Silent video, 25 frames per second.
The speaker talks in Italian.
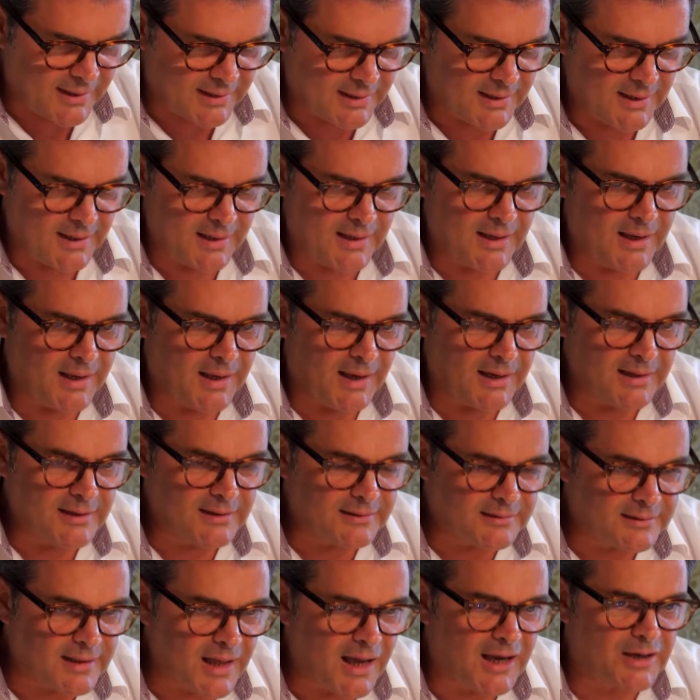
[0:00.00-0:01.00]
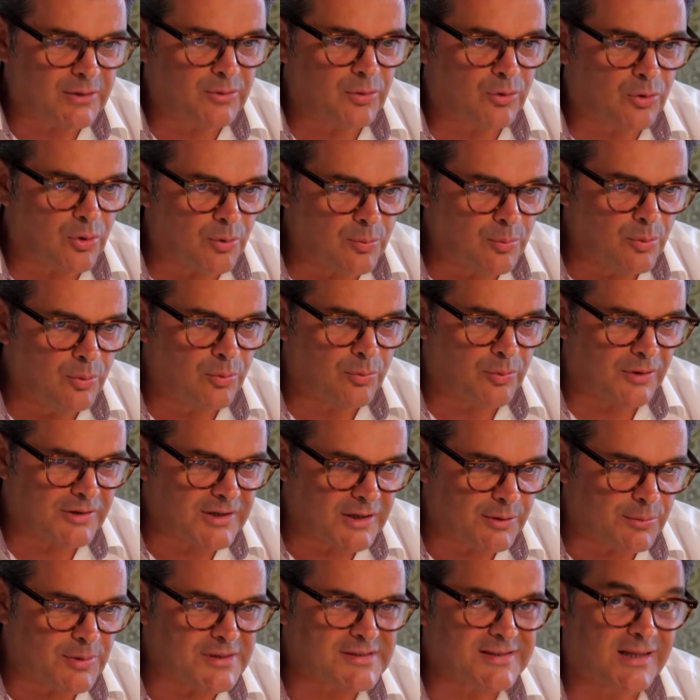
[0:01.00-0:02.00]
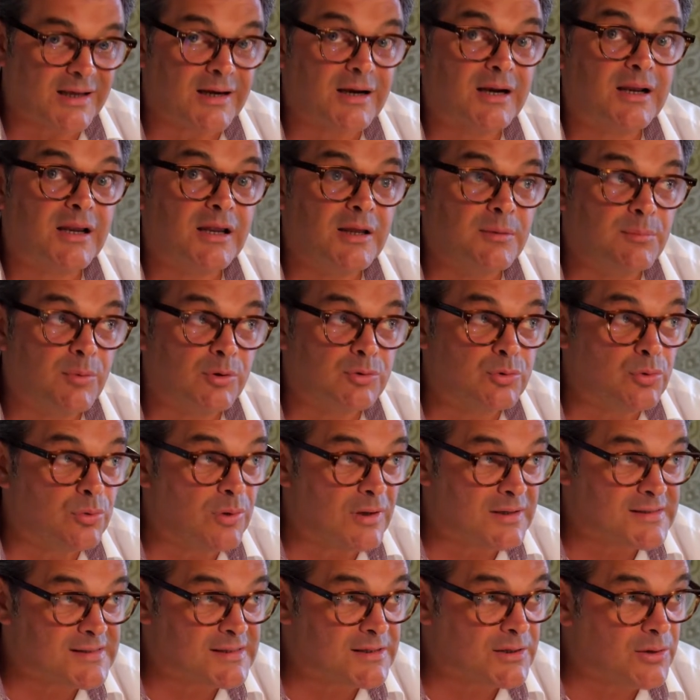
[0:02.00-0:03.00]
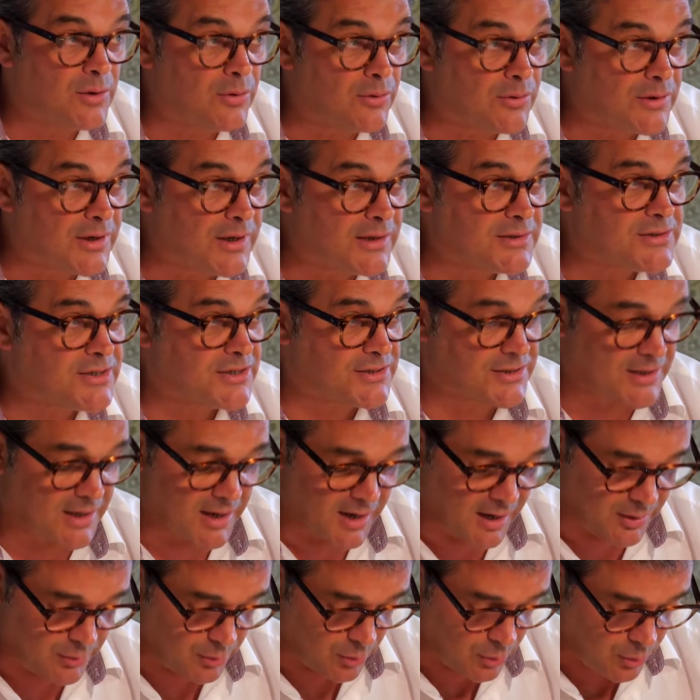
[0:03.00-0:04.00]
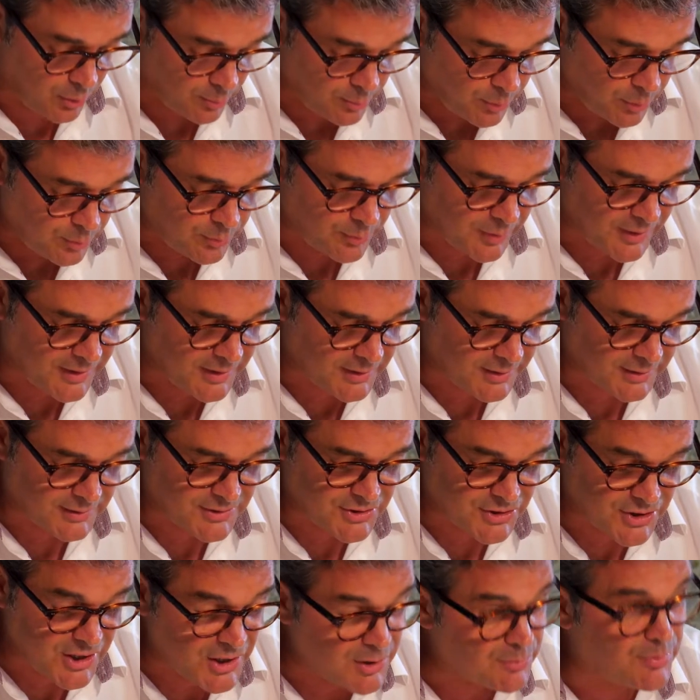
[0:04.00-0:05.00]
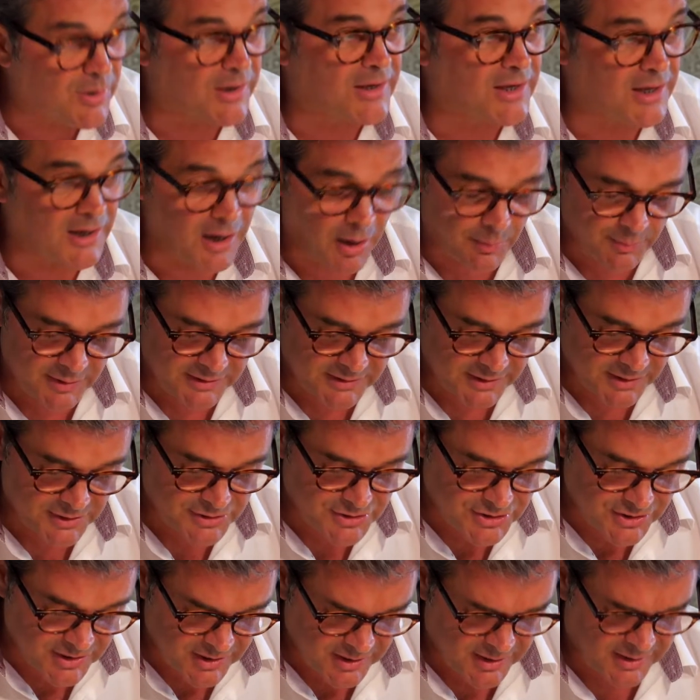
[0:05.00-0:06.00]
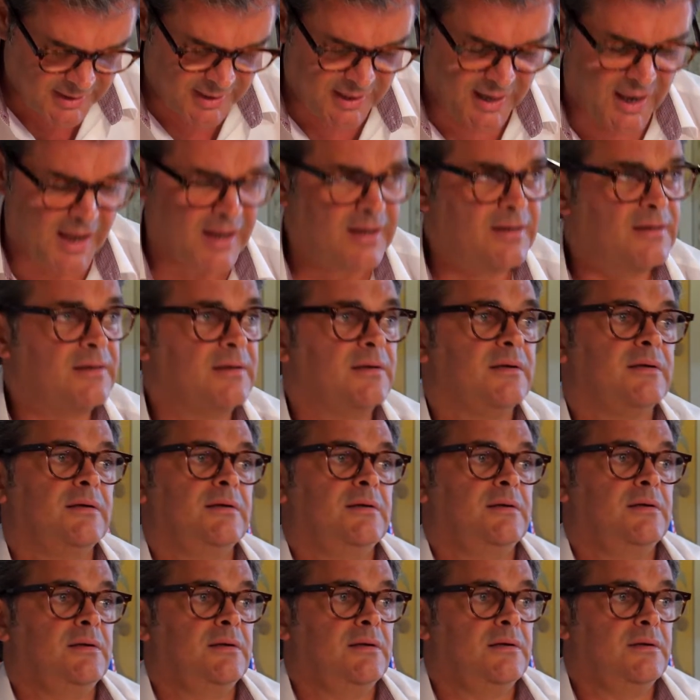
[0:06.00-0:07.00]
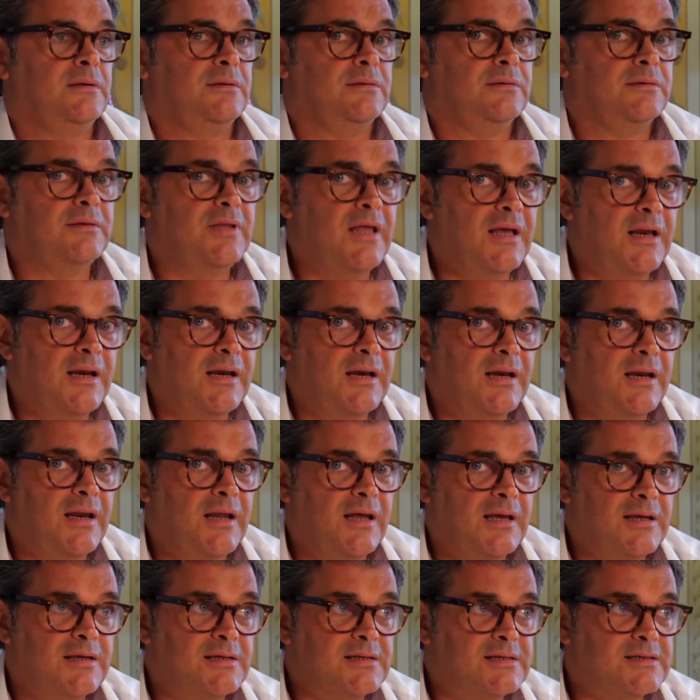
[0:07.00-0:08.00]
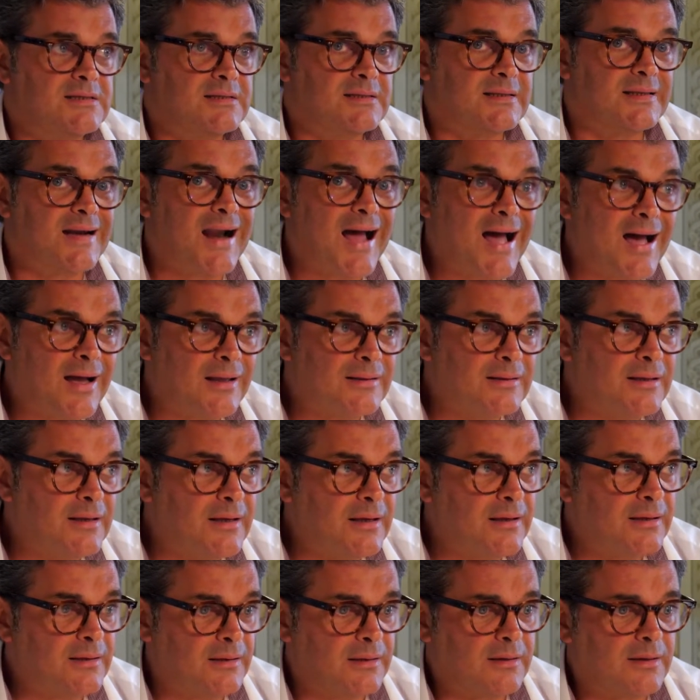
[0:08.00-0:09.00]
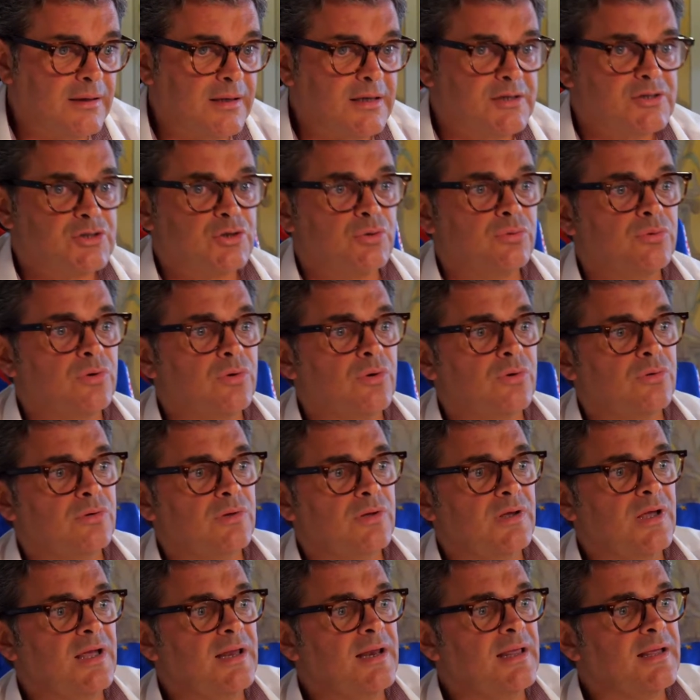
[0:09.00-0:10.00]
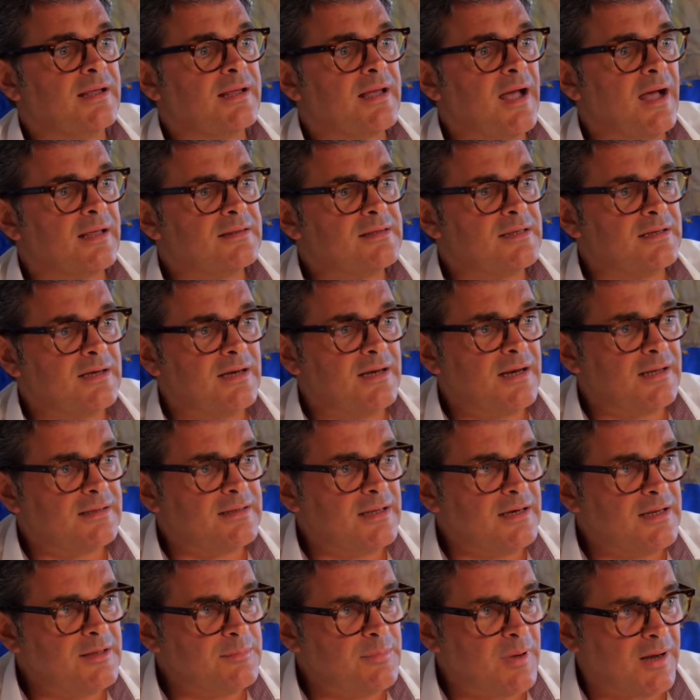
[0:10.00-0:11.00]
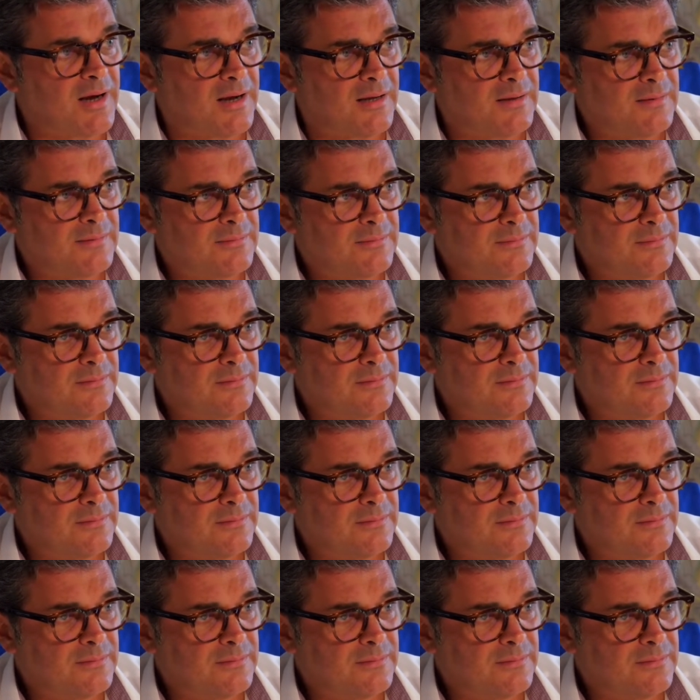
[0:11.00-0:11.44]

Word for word: è che all'interno comunque di questa rimodulazione ci saranno comunque 5 km circa delle strade che sono elencate nella delibera.